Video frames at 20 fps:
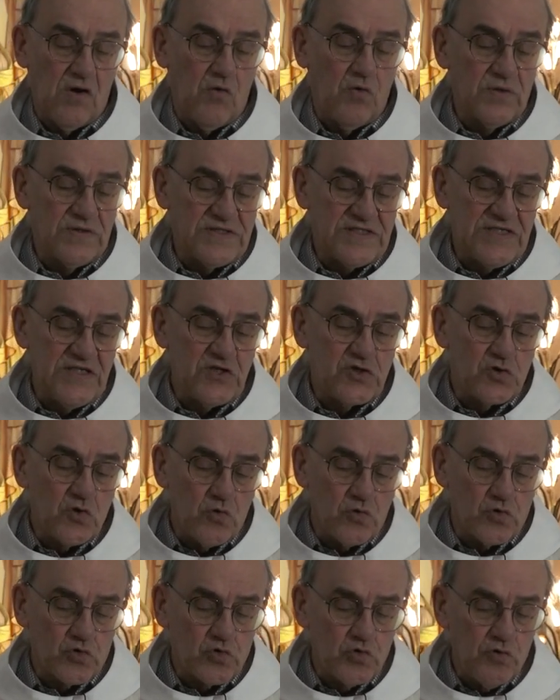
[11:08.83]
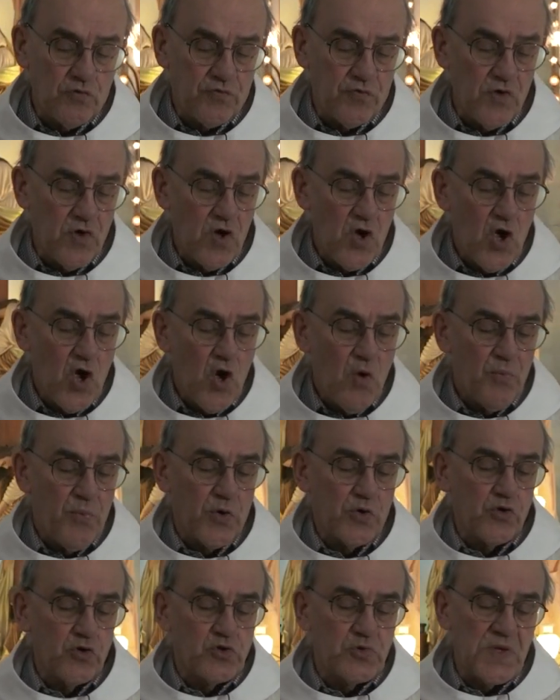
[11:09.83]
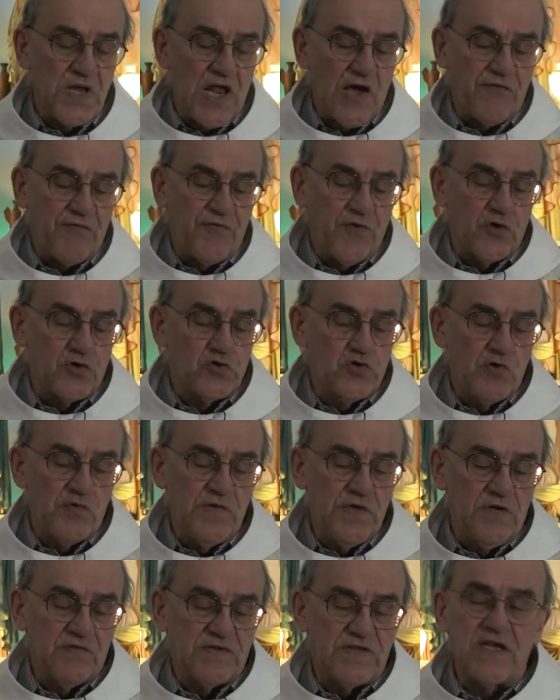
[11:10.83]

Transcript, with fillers: aussi son souffle pour que tu aies la force de vivre